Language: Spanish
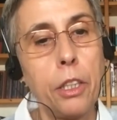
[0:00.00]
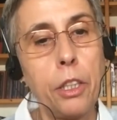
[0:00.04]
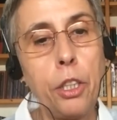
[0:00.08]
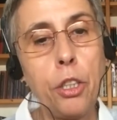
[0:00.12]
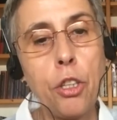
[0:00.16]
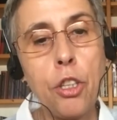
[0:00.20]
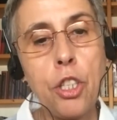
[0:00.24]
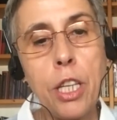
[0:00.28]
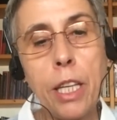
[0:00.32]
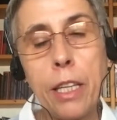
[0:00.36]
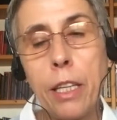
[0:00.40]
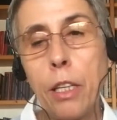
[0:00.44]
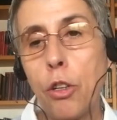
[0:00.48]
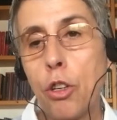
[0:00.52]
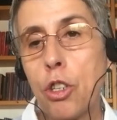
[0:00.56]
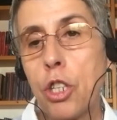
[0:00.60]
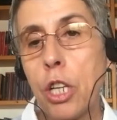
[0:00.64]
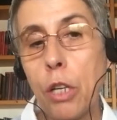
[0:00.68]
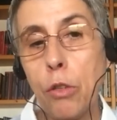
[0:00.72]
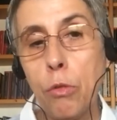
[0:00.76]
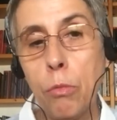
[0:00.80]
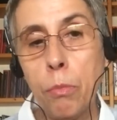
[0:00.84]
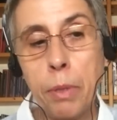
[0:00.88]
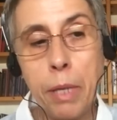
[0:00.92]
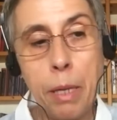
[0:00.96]
diosa de
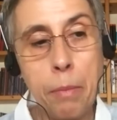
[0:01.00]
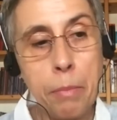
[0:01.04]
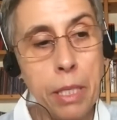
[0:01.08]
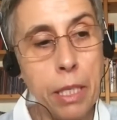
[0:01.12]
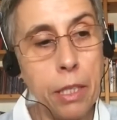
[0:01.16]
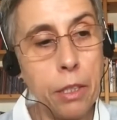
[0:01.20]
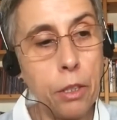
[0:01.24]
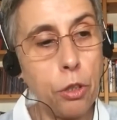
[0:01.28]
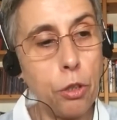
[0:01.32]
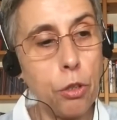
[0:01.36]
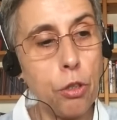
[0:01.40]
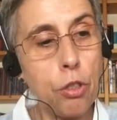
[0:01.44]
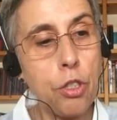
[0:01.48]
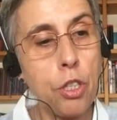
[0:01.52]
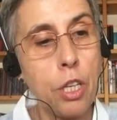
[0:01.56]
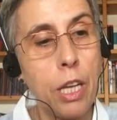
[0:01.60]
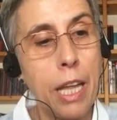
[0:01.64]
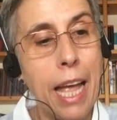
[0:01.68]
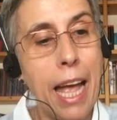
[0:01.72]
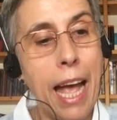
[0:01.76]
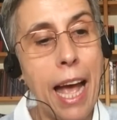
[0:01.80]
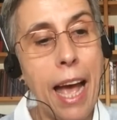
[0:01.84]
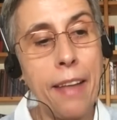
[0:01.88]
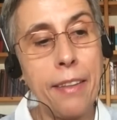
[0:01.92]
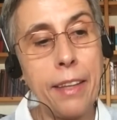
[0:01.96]
los
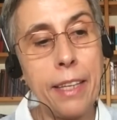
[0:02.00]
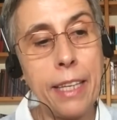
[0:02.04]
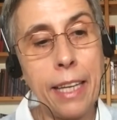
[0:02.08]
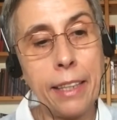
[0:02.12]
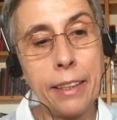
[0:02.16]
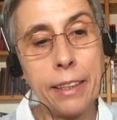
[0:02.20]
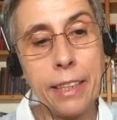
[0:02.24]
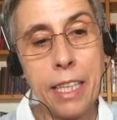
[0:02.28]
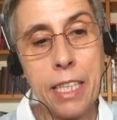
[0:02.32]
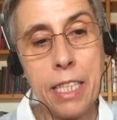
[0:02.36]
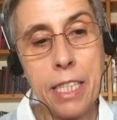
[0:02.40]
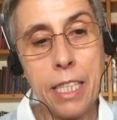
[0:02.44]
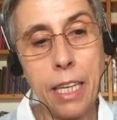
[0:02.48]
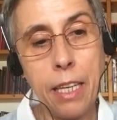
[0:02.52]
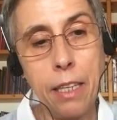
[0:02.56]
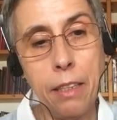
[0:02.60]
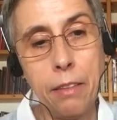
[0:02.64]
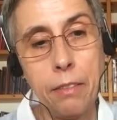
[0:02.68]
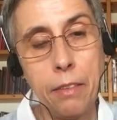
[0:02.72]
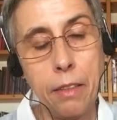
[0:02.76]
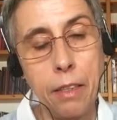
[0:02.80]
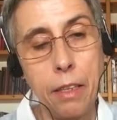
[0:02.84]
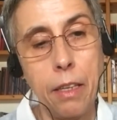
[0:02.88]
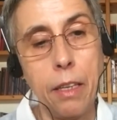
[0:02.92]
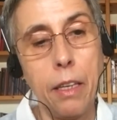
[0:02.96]
alumbramientos,
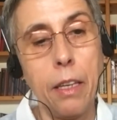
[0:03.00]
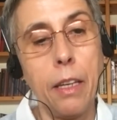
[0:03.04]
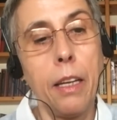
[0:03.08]
adelantase